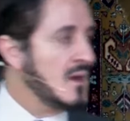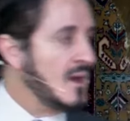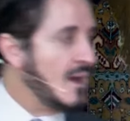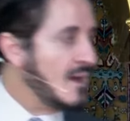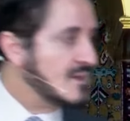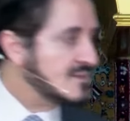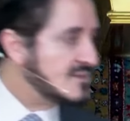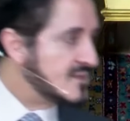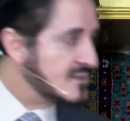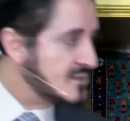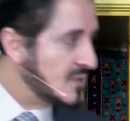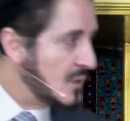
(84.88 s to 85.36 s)

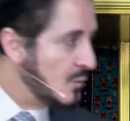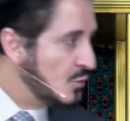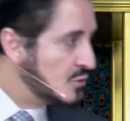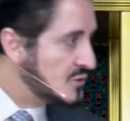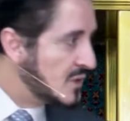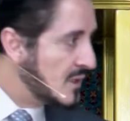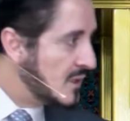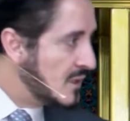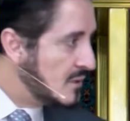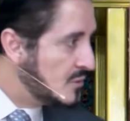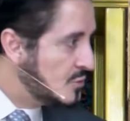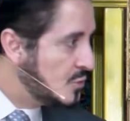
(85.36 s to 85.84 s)
حسرة
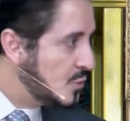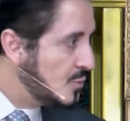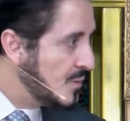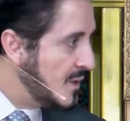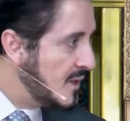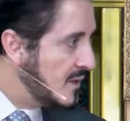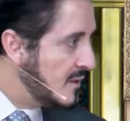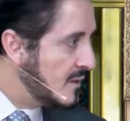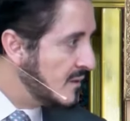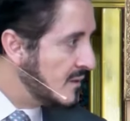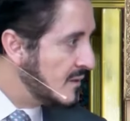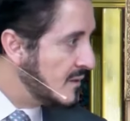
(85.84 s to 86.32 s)

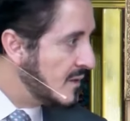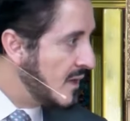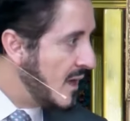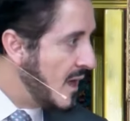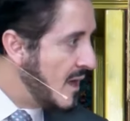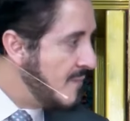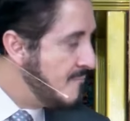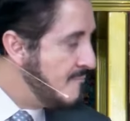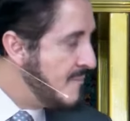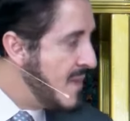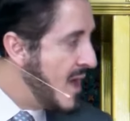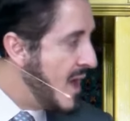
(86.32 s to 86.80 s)
وتندما
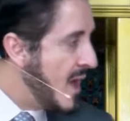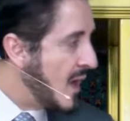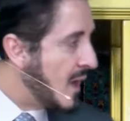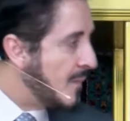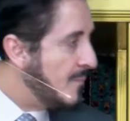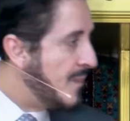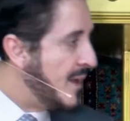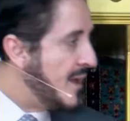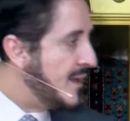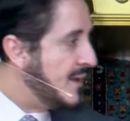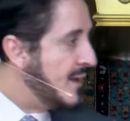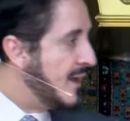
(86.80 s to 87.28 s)
أن ما
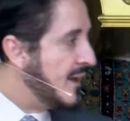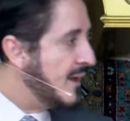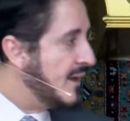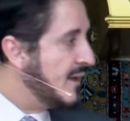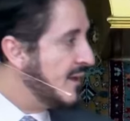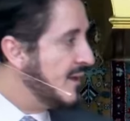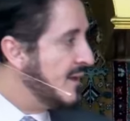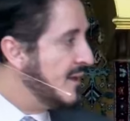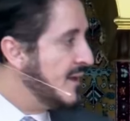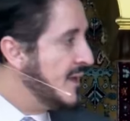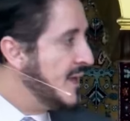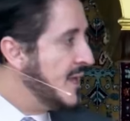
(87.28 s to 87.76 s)
أغبانا
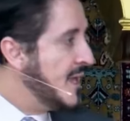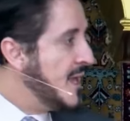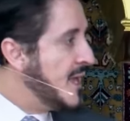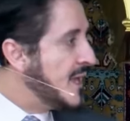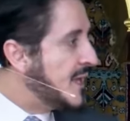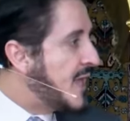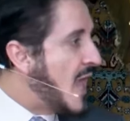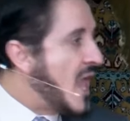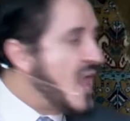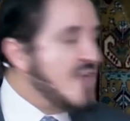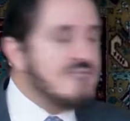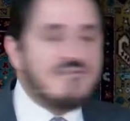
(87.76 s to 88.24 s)

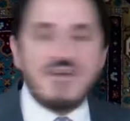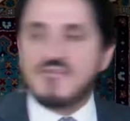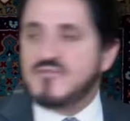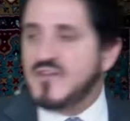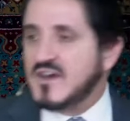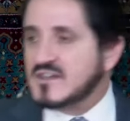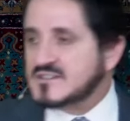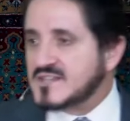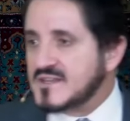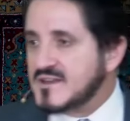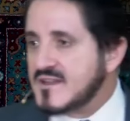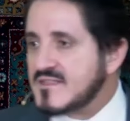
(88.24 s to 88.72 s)
كيف
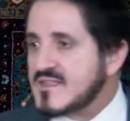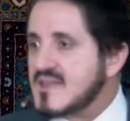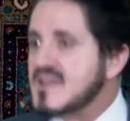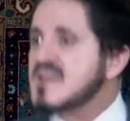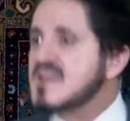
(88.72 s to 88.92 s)
فاتنا